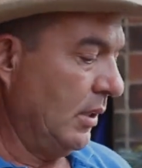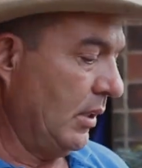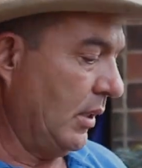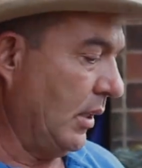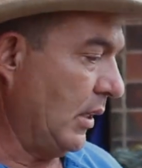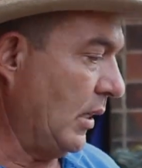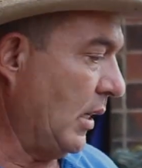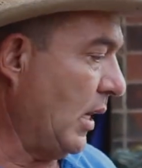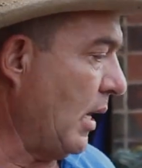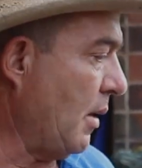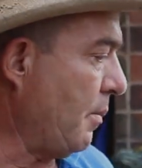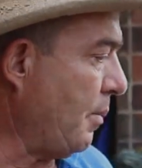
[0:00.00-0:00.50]
que
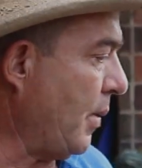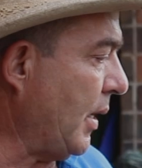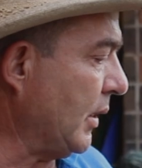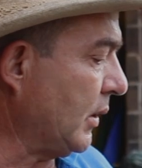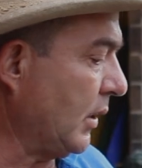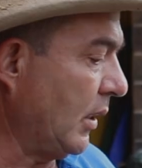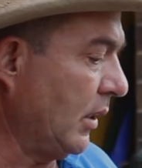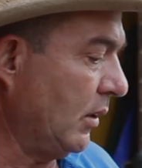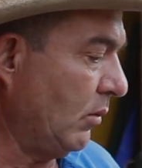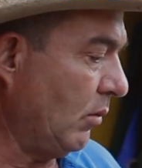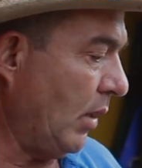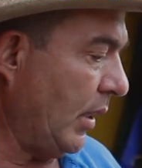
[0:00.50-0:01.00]
nada
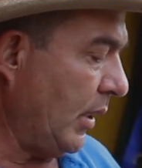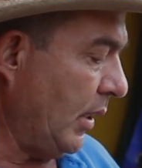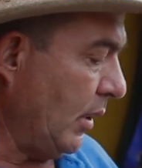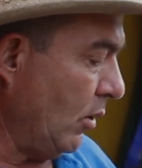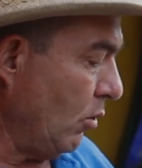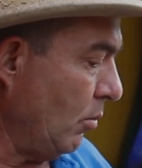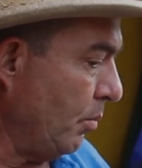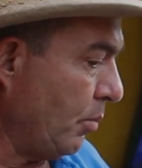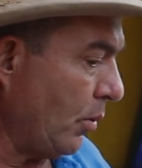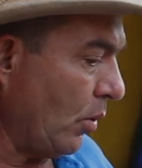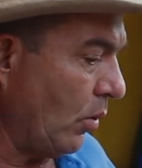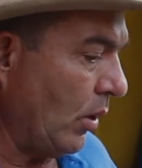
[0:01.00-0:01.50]
pasa, no hay
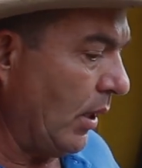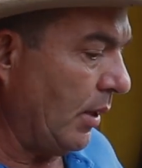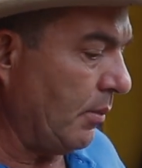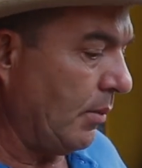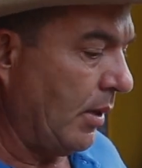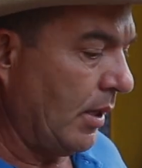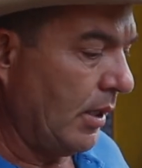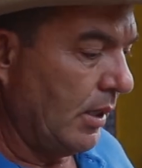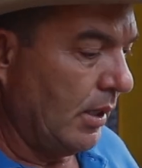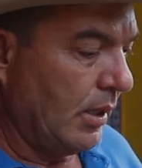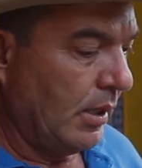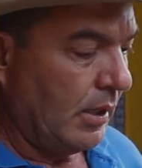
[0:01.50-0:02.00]
ningún problema.
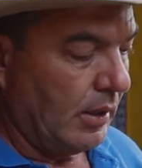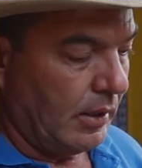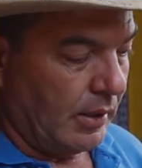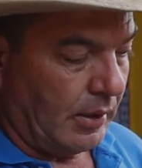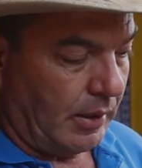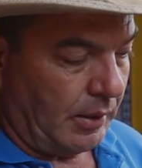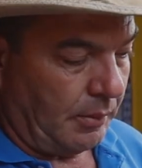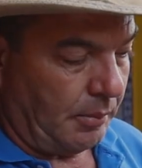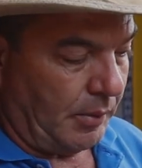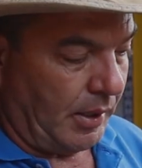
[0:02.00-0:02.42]
Y